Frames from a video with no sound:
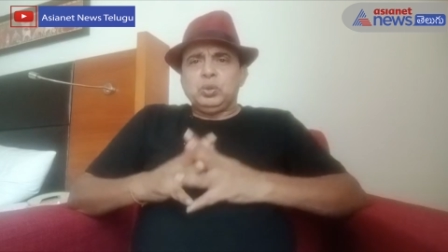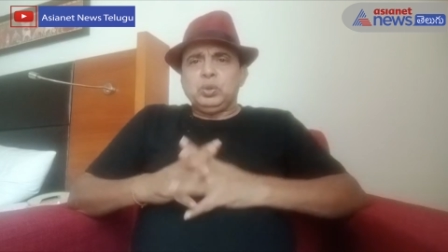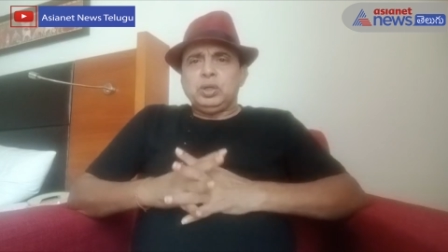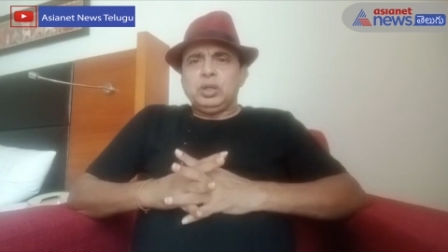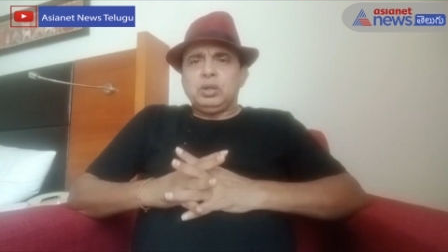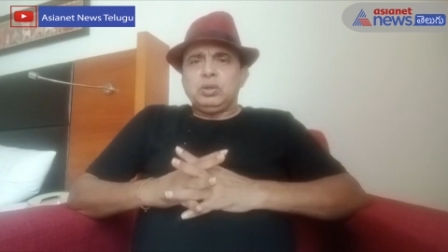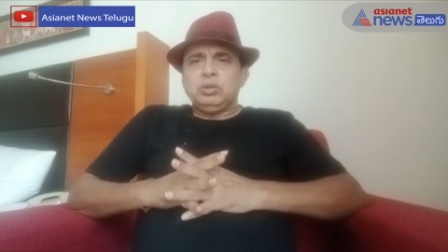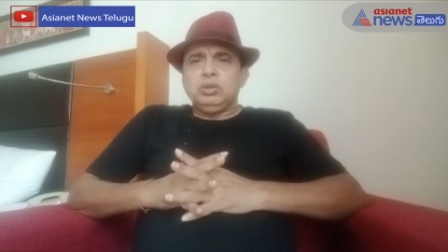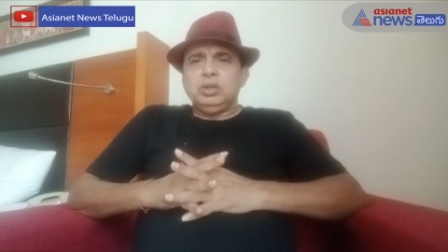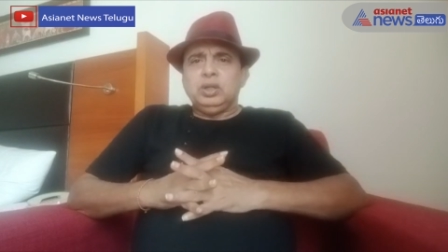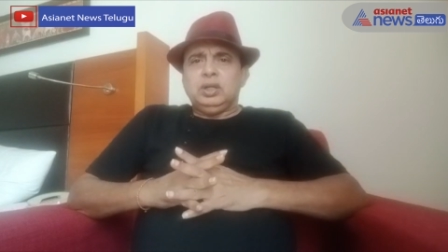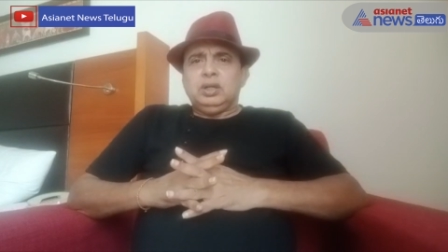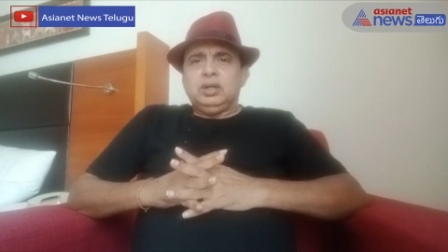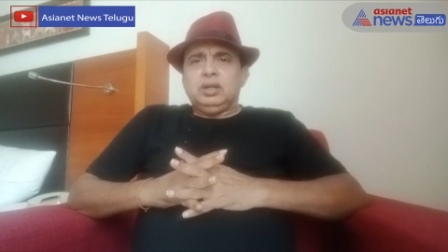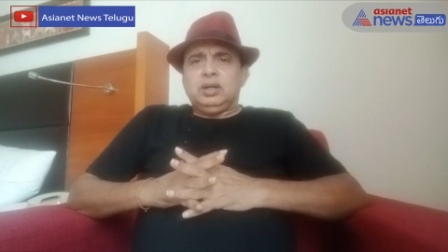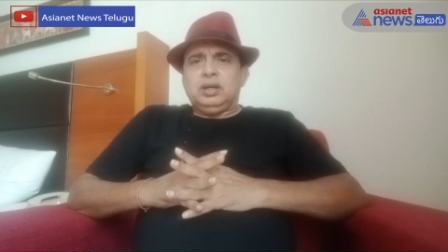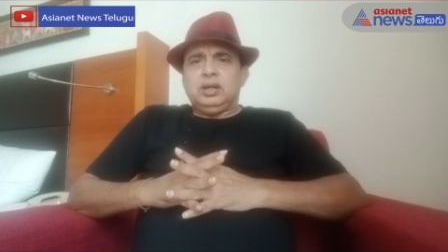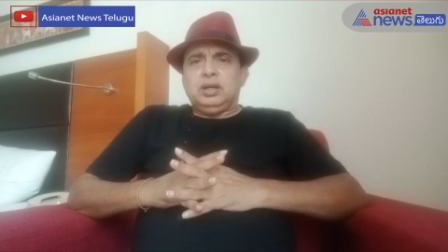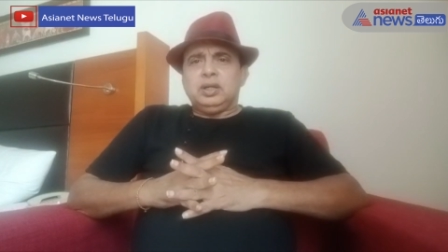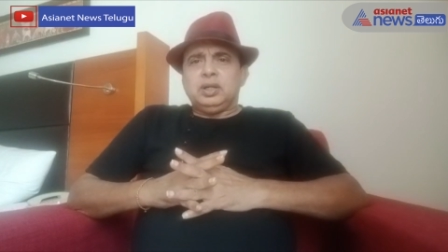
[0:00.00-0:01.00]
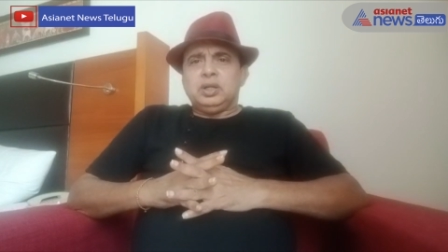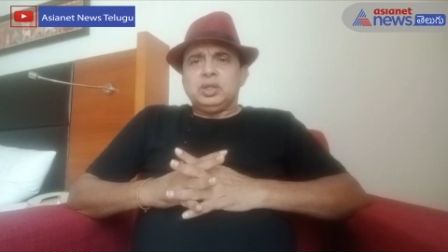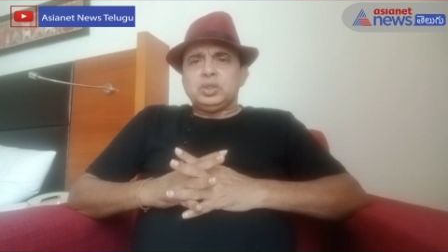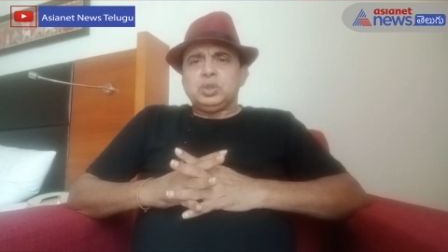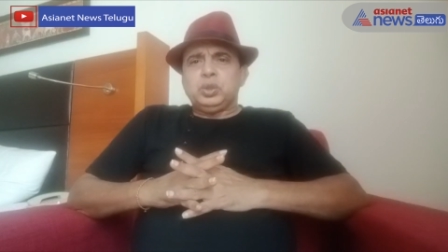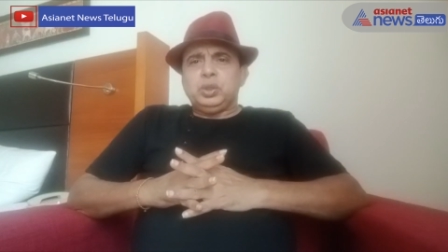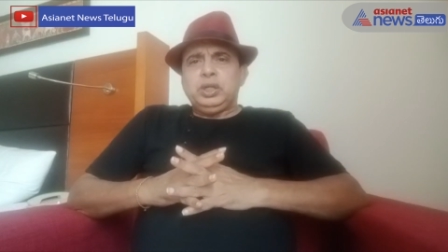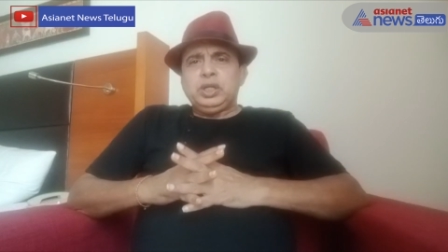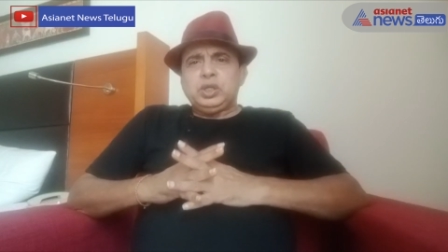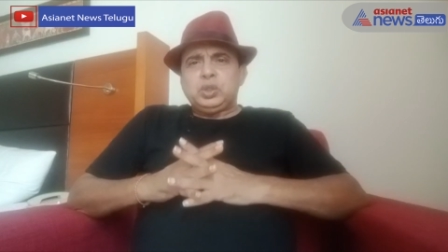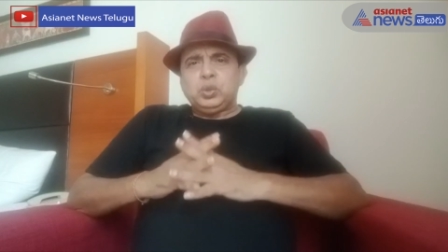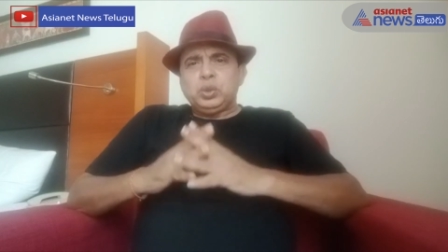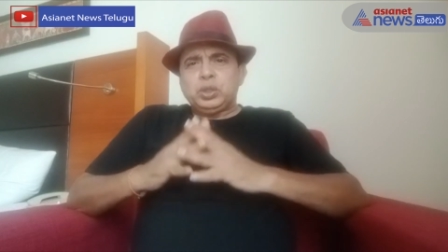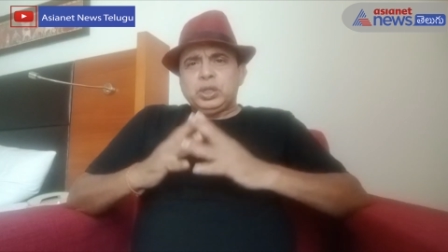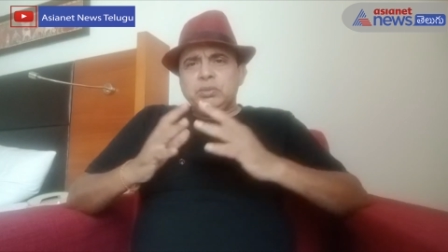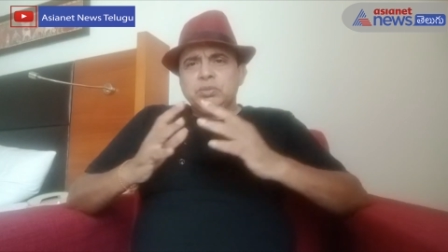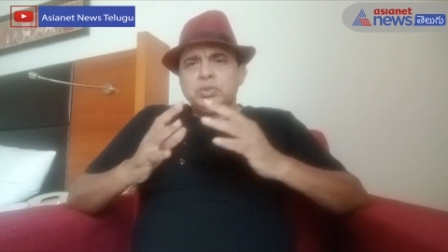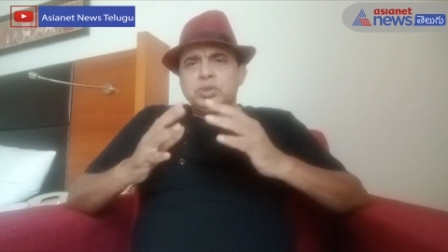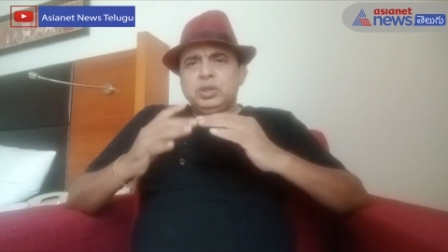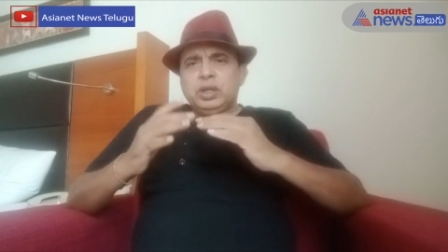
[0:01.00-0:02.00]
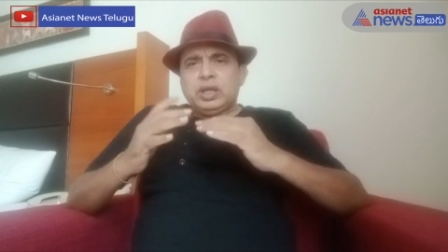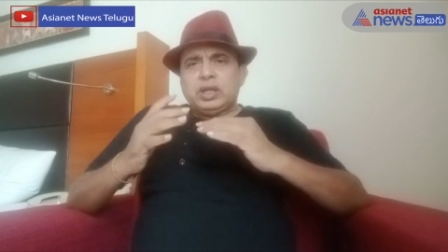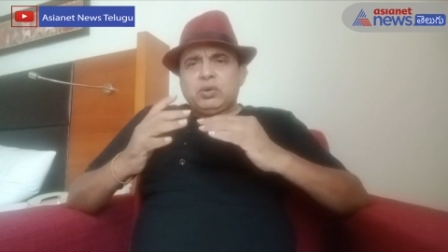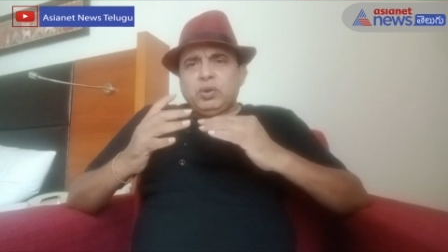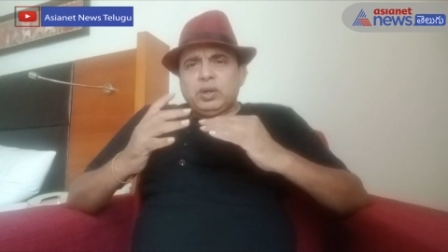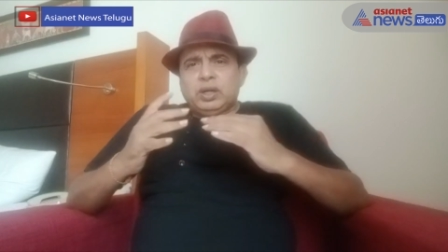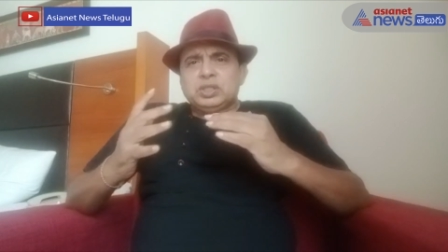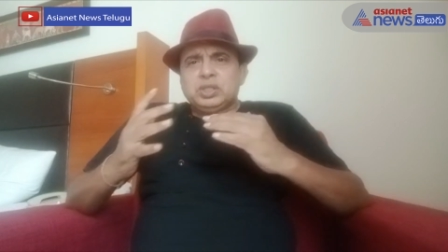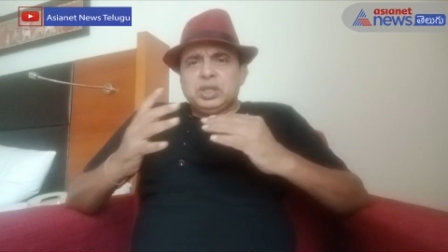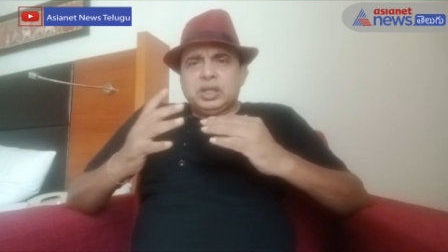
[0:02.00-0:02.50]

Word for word: ఉంటారు సో ఈ టూ టీమ్స్కి ఎక్కువగా